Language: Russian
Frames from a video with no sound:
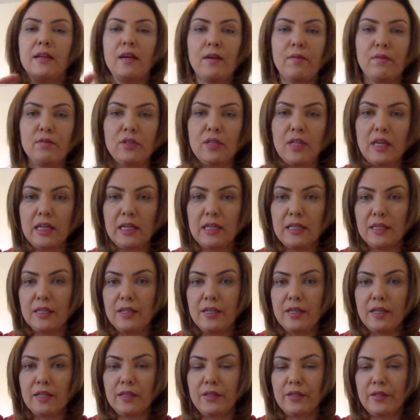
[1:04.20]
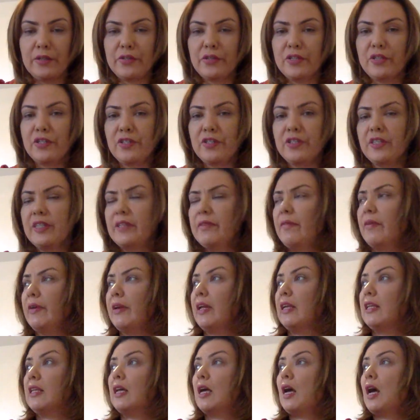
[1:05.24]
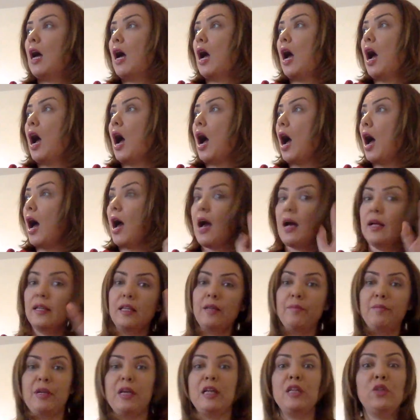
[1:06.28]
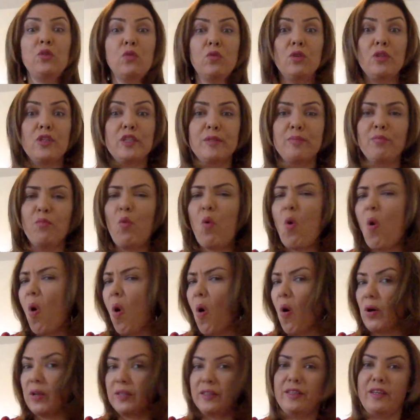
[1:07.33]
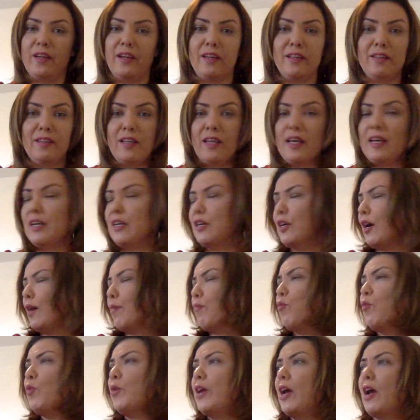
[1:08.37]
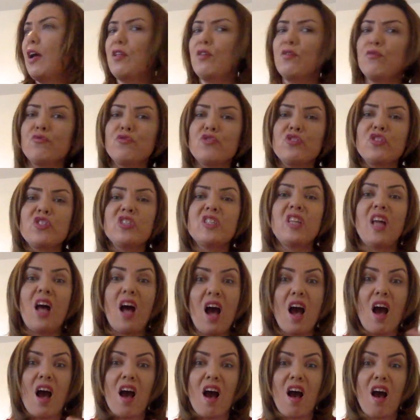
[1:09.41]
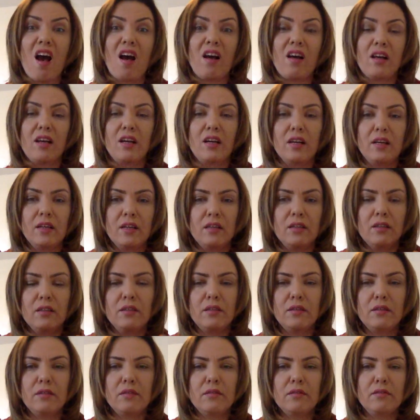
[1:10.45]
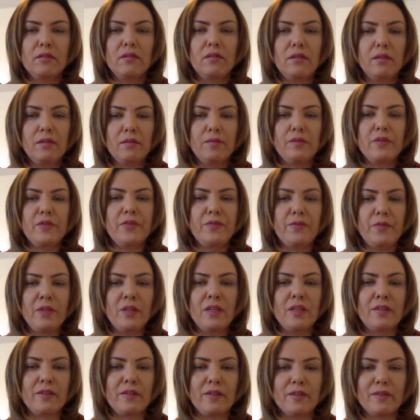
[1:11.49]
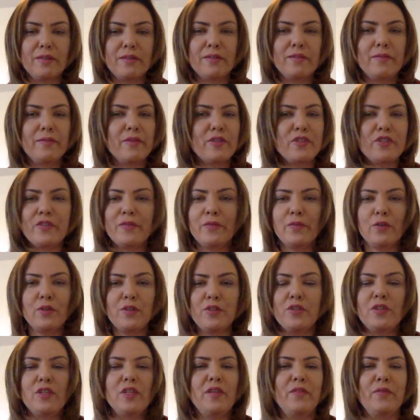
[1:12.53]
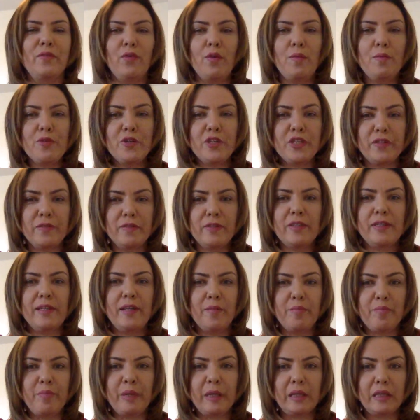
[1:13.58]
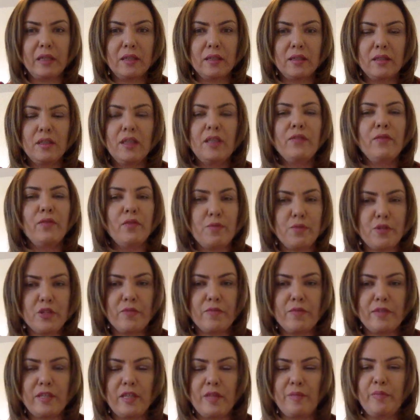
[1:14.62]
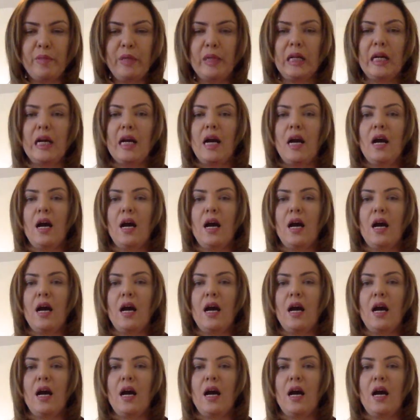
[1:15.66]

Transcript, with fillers: как вот знаете, некоторые женщины говорят, а на меня никто не смотрит, кому я нужна, Извините, вы живете не в обществе слепых, не в обществе слепых.